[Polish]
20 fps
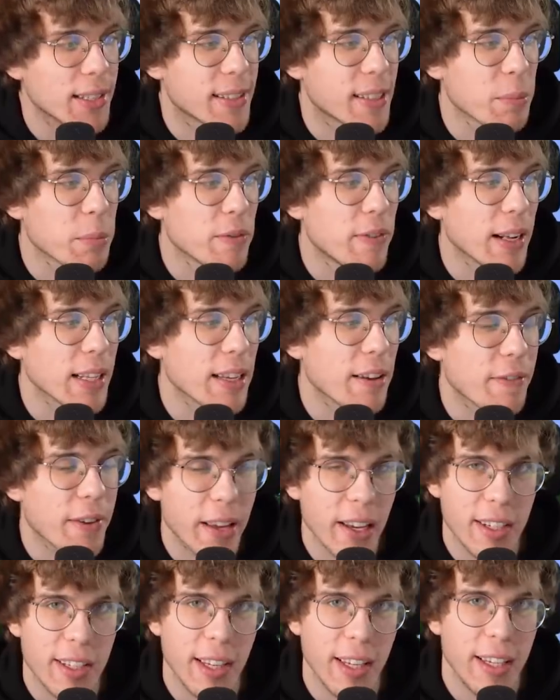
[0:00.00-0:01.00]
zdobywanie
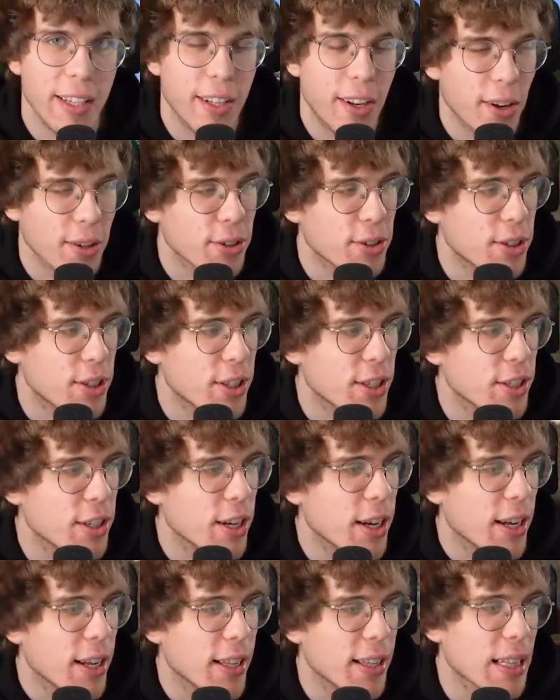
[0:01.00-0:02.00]
większej ilości
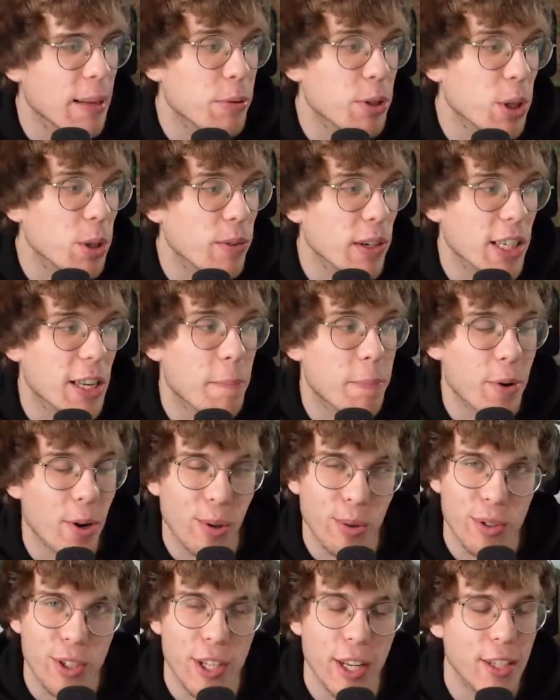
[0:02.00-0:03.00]
na przykład właśnie
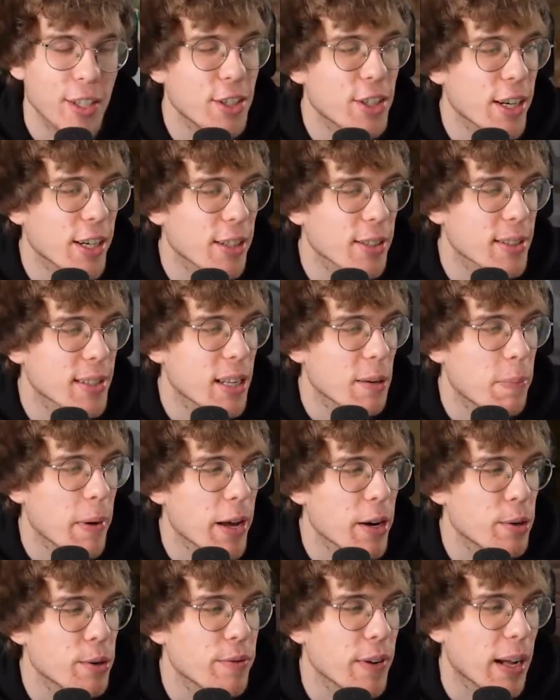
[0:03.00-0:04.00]
prochu strzelniczego z
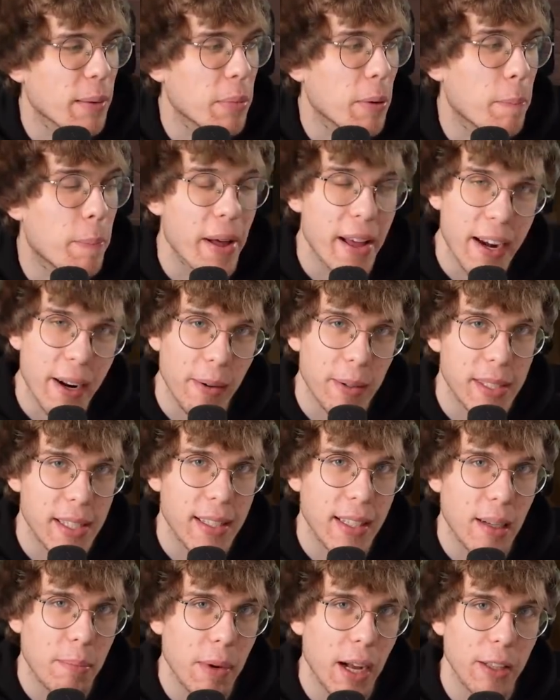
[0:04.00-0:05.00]
creeperów albo pereł z
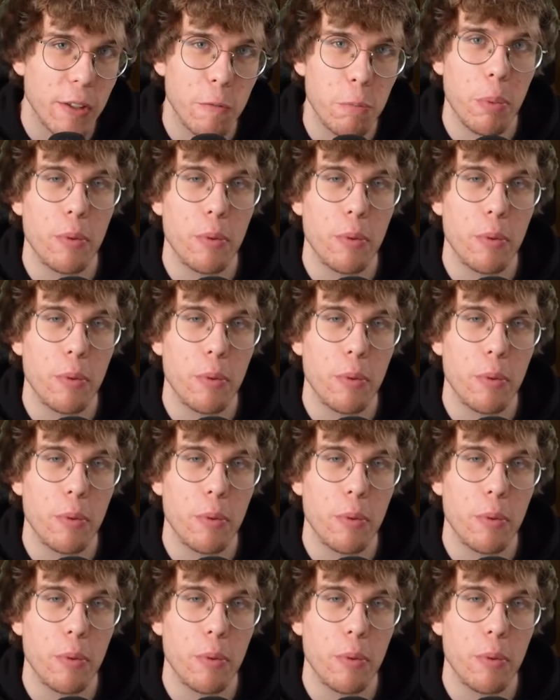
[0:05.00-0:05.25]
endermanów,